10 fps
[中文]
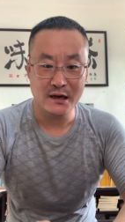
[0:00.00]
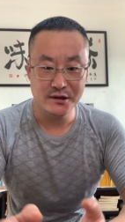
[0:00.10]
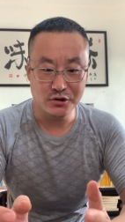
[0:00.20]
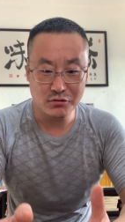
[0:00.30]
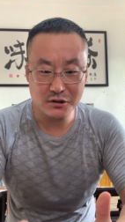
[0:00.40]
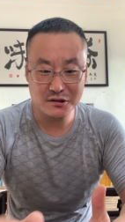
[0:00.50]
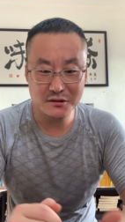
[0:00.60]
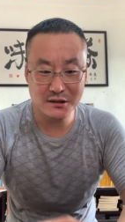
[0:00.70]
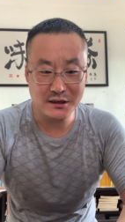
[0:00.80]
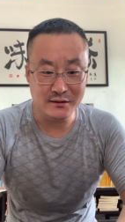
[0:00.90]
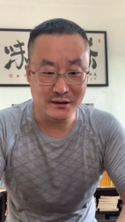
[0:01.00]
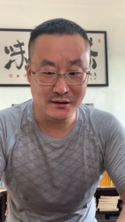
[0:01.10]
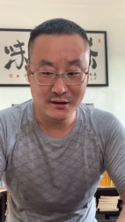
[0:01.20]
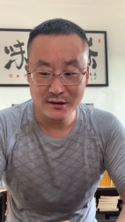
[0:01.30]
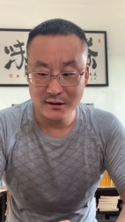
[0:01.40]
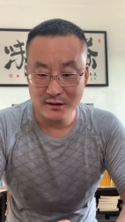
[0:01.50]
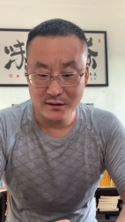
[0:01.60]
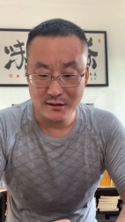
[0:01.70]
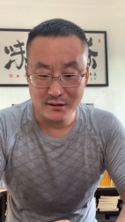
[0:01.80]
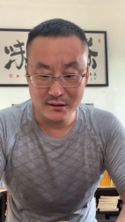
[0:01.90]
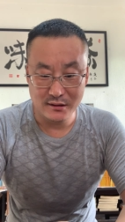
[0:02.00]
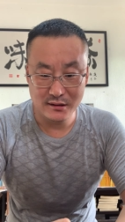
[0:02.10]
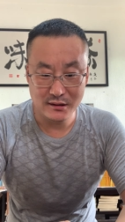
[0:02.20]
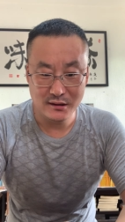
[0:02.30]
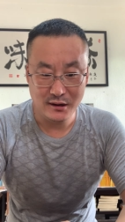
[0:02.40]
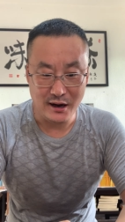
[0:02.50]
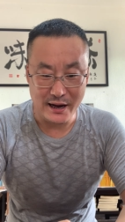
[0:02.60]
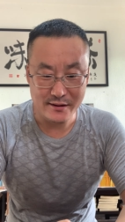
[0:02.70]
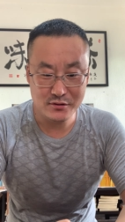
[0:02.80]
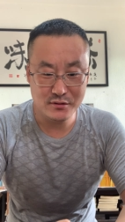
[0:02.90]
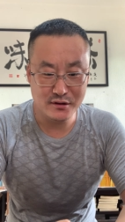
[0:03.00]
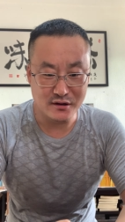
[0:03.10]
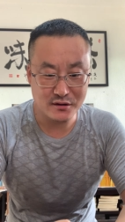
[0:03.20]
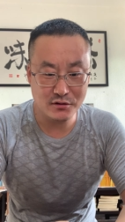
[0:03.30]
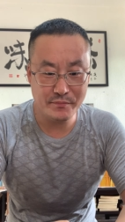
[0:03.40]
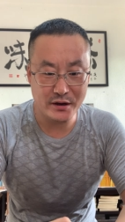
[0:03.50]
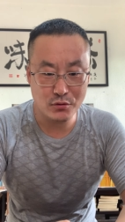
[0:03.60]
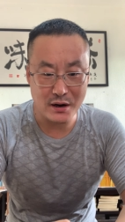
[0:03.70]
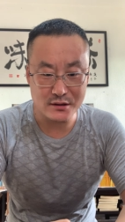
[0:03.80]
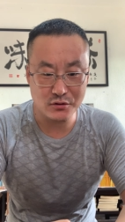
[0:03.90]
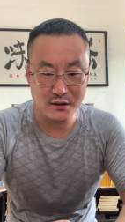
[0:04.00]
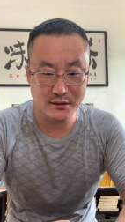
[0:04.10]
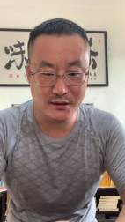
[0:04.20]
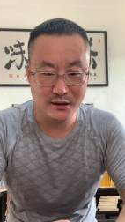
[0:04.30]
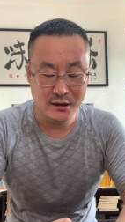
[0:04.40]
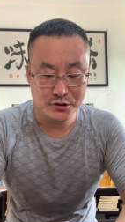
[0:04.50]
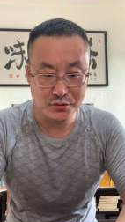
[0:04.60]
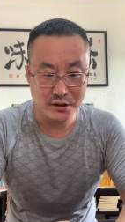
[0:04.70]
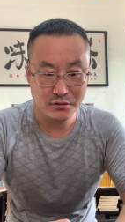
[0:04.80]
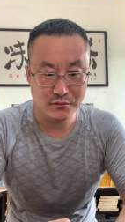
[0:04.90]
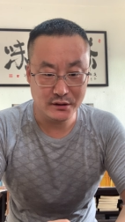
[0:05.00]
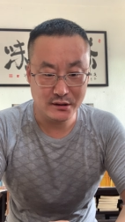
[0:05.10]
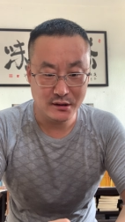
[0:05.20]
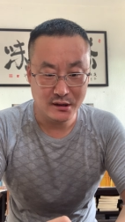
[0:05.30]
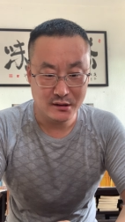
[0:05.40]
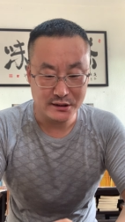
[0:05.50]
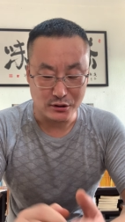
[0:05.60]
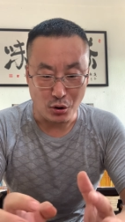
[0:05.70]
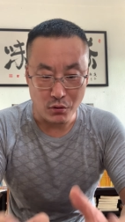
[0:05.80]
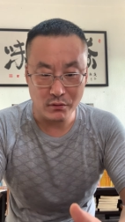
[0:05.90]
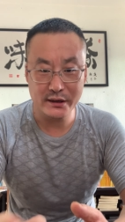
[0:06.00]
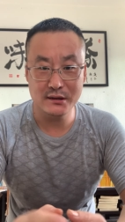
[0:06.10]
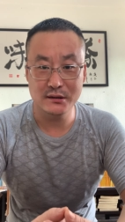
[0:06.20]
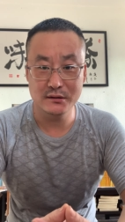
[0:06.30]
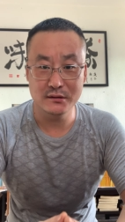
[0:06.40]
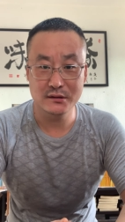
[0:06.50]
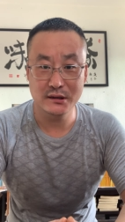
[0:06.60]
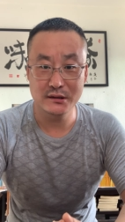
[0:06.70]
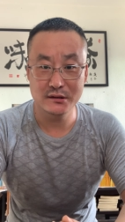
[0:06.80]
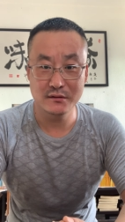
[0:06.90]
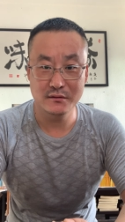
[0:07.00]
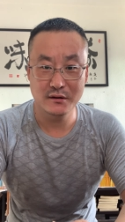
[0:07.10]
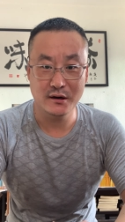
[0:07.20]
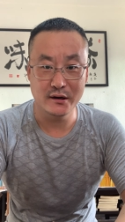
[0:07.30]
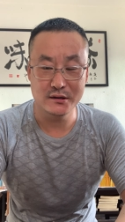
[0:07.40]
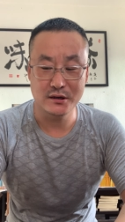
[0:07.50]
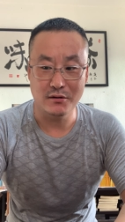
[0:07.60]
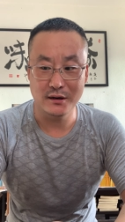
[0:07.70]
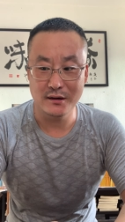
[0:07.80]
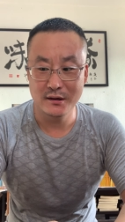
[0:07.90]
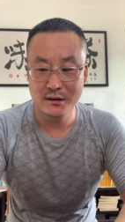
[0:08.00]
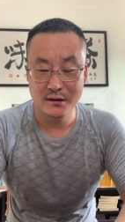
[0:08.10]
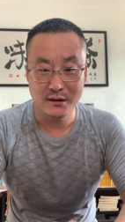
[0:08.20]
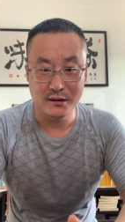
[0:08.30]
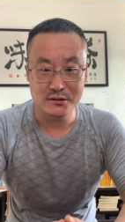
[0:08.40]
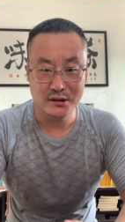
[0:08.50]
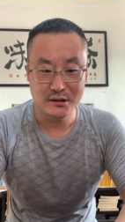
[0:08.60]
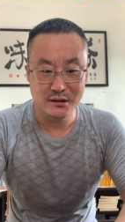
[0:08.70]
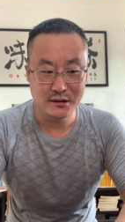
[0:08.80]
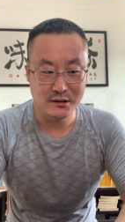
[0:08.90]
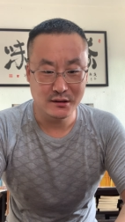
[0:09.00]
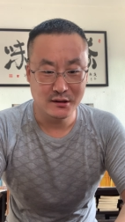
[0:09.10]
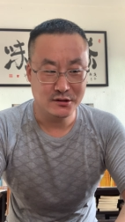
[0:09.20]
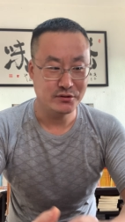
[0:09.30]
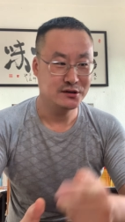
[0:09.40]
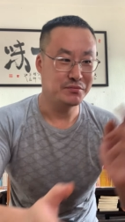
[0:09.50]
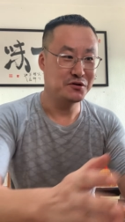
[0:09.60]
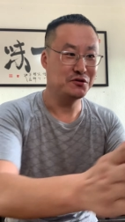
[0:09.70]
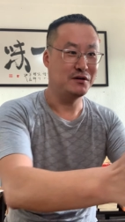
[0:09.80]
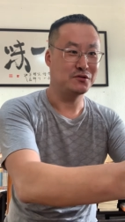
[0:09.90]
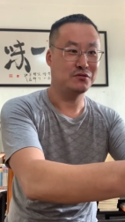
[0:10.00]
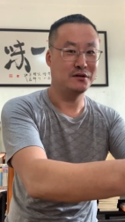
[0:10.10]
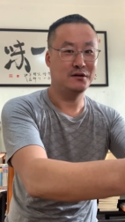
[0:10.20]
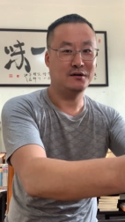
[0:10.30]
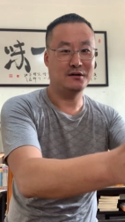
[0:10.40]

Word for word: 也就是说世界上呢，呃，还能够被灌装的雪利桶的，在桶里的清净泽已经很少了啊，这个所以这瓶酒要存着。